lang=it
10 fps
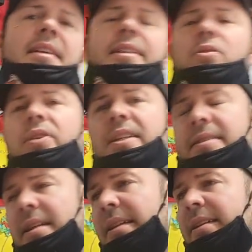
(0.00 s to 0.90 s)
la
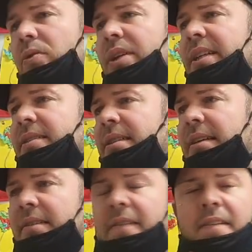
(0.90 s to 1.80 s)
rigorista, la
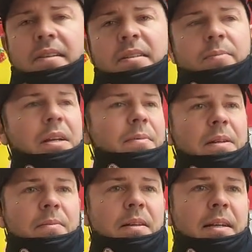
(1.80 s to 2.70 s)
rigorista, bla
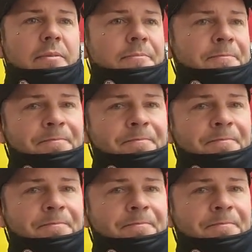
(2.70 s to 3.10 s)
bla bla,